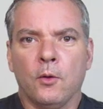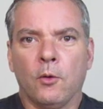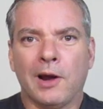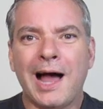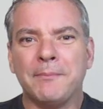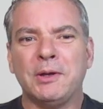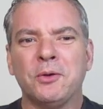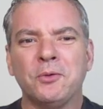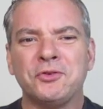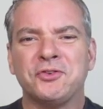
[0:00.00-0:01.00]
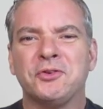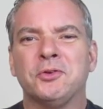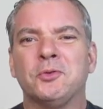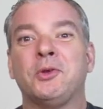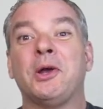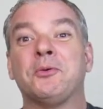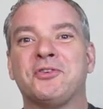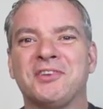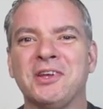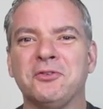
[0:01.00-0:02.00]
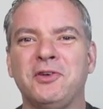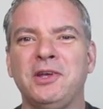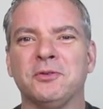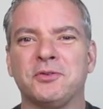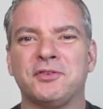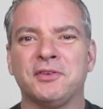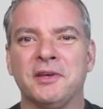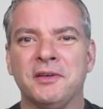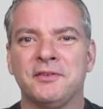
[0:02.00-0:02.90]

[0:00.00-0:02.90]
Olá, amigos do Degustando Vinhos.